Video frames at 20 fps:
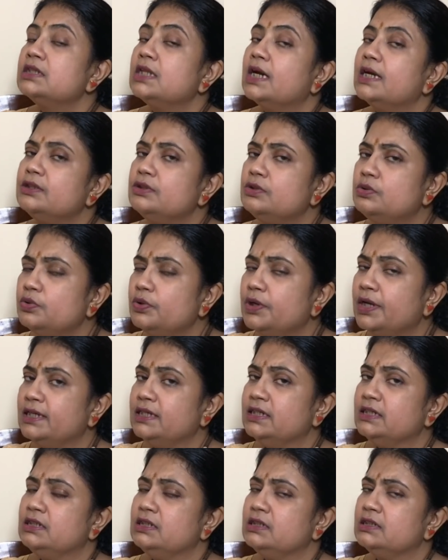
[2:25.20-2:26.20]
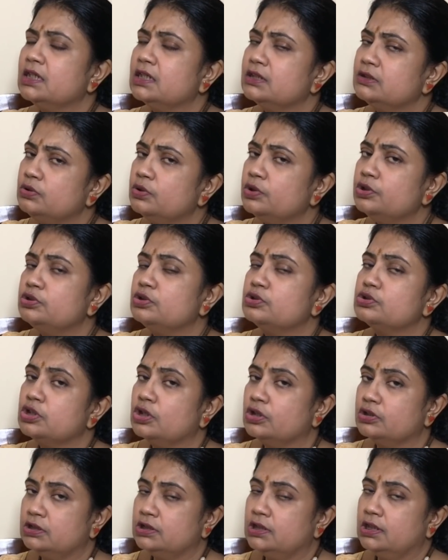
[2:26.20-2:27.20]
তার ডুয়েলিটি তার দ্বৈত
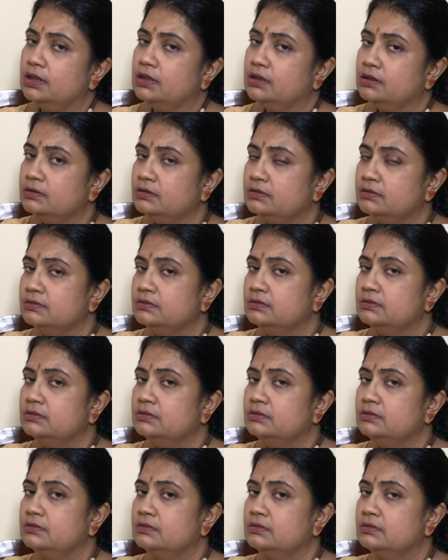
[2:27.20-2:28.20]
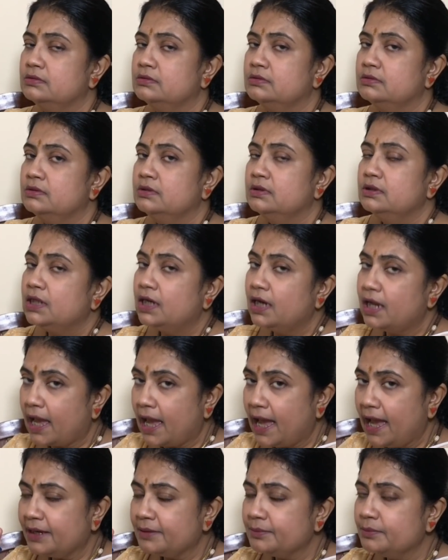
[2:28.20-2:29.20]
সত্তা তারা
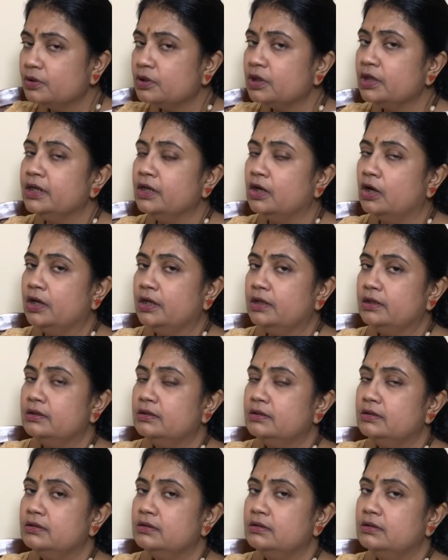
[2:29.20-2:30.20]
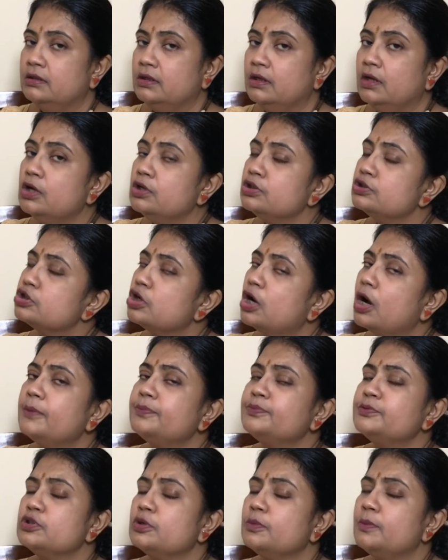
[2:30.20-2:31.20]
একমুখী নয়
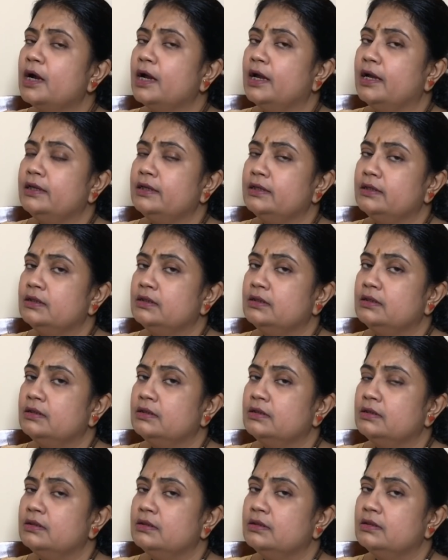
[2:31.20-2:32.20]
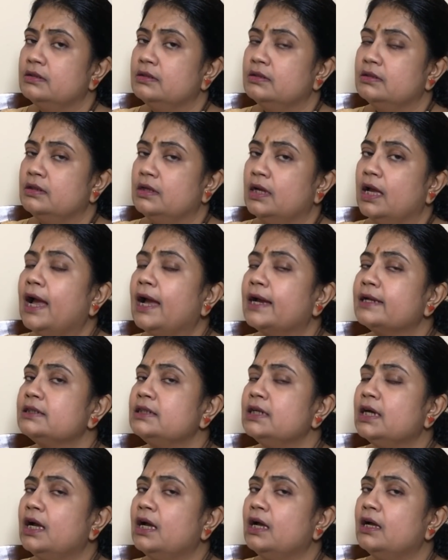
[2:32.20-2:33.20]
সব সময়
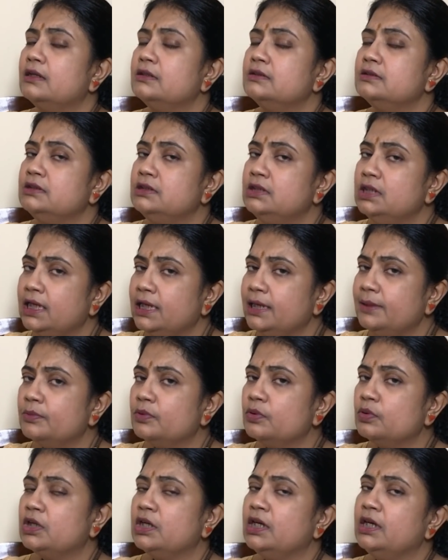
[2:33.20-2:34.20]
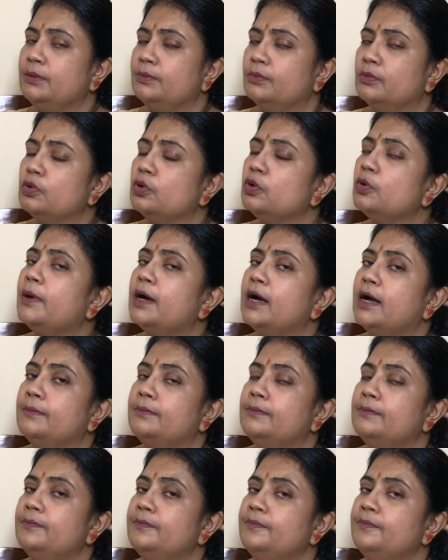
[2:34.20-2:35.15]
একটা দ্বিমুখী মনোভাব